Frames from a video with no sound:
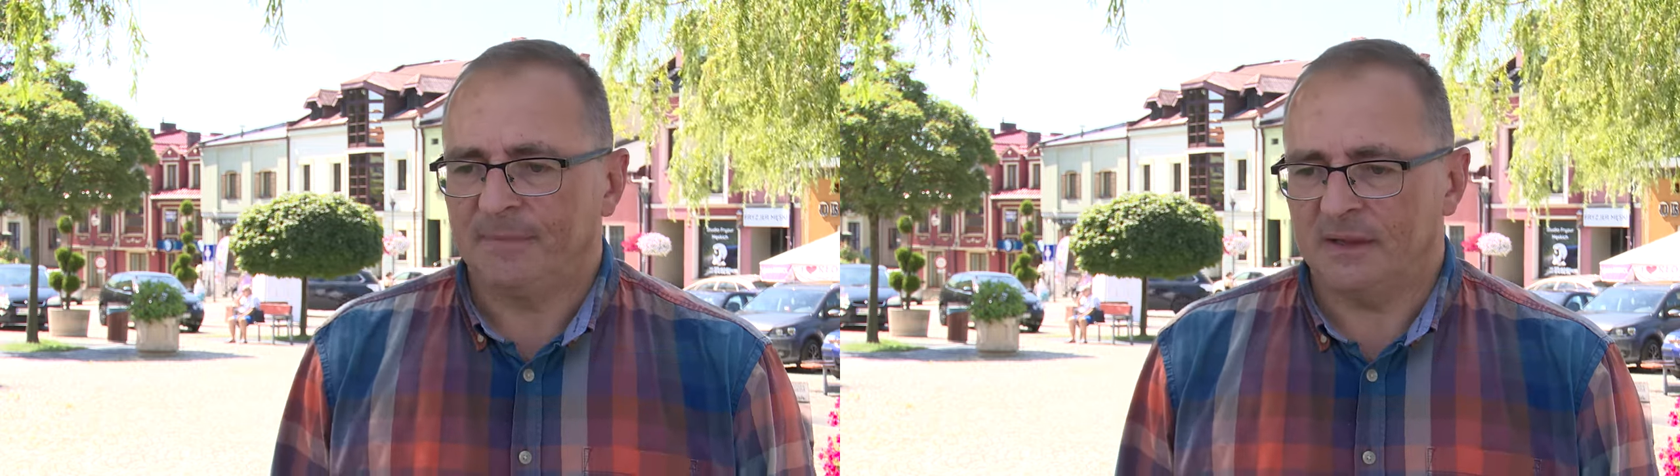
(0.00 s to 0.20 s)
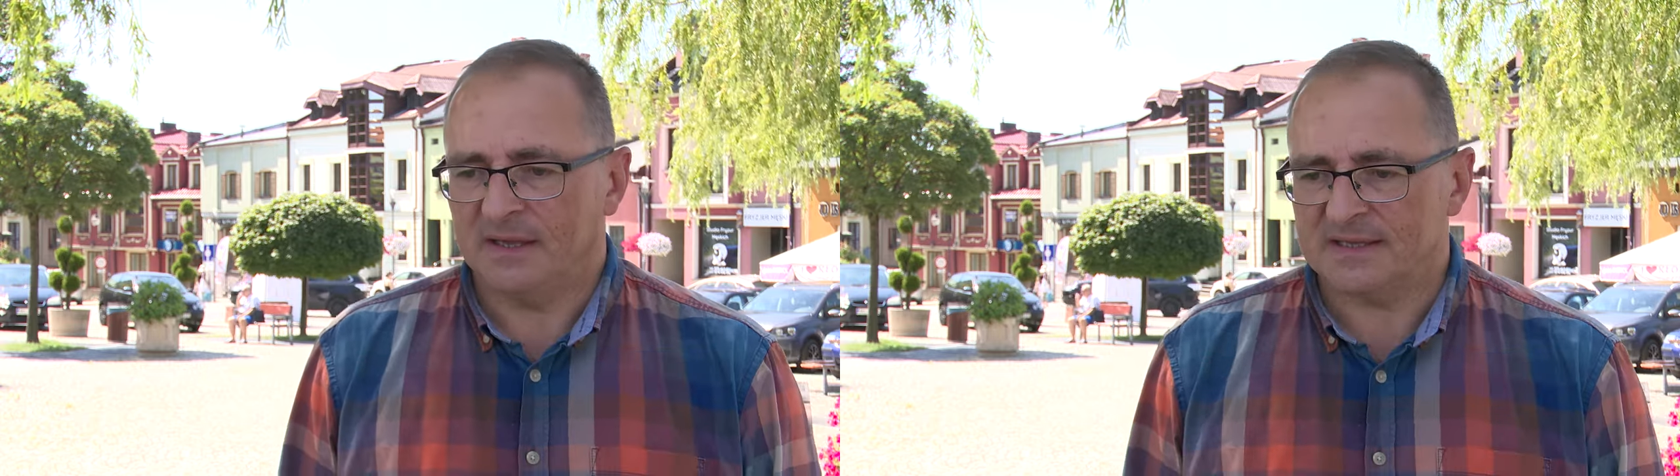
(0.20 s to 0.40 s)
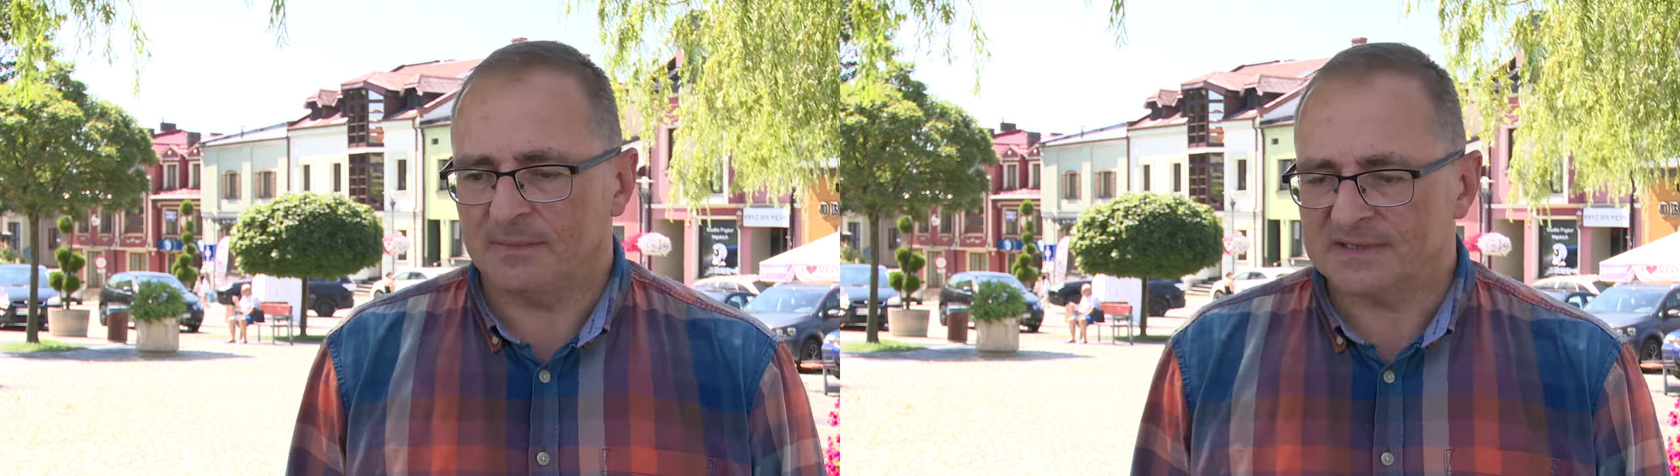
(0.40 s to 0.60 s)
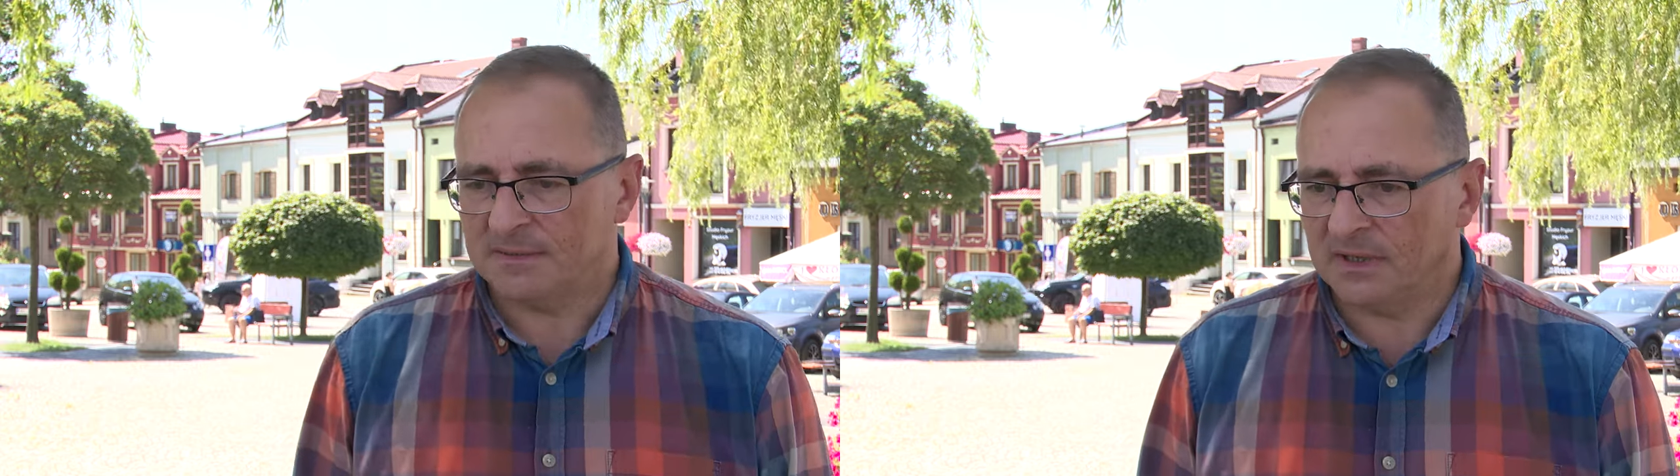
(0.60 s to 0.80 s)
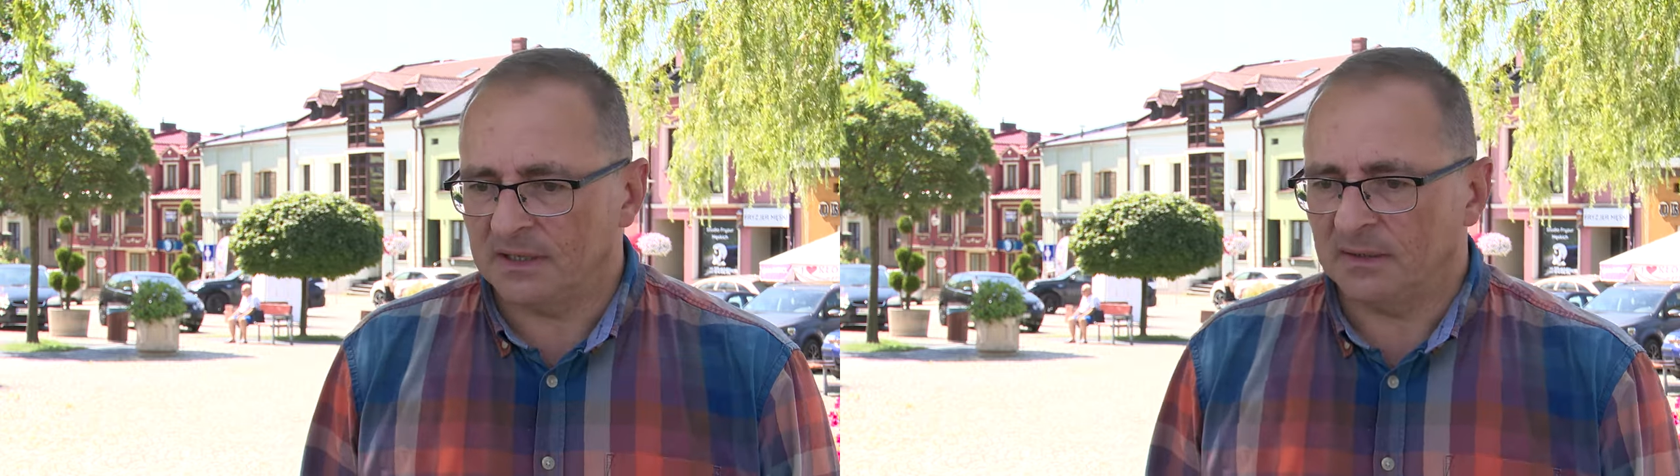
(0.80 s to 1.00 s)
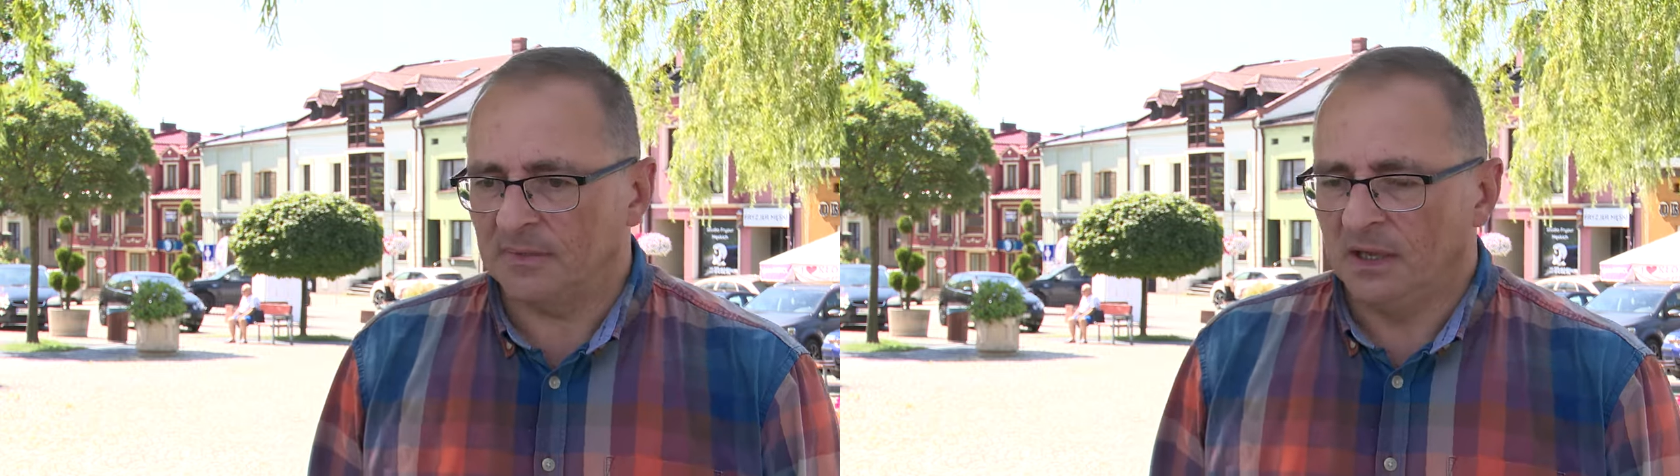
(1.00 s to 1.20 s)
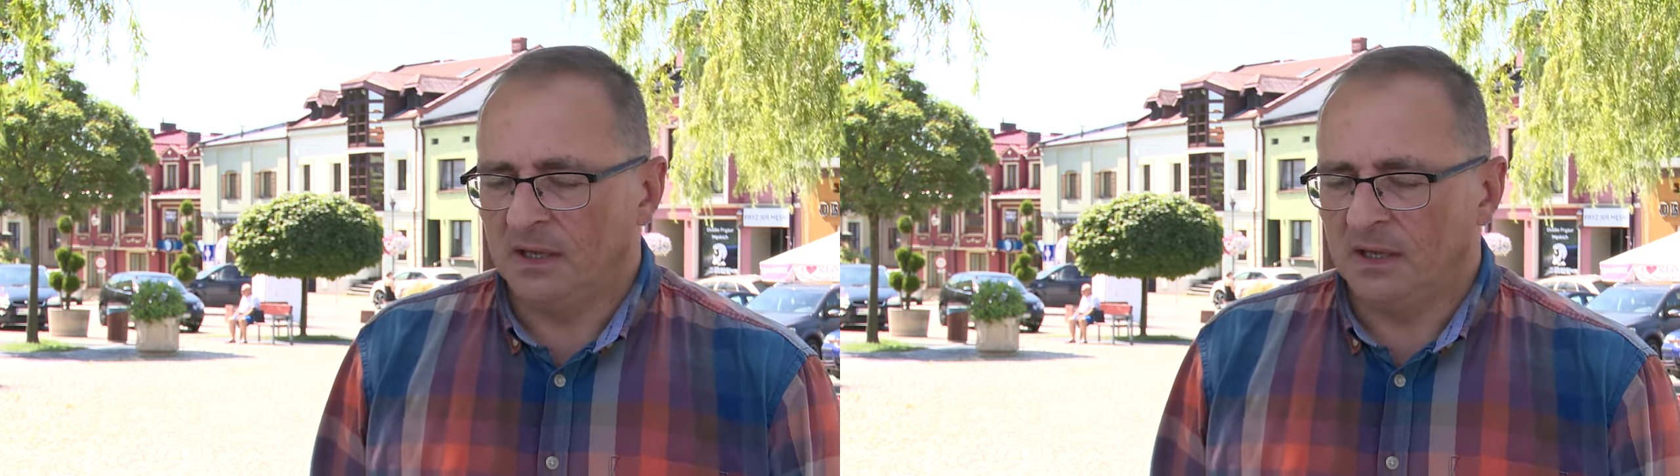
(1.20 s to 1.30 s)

e, SMS-em, mailem.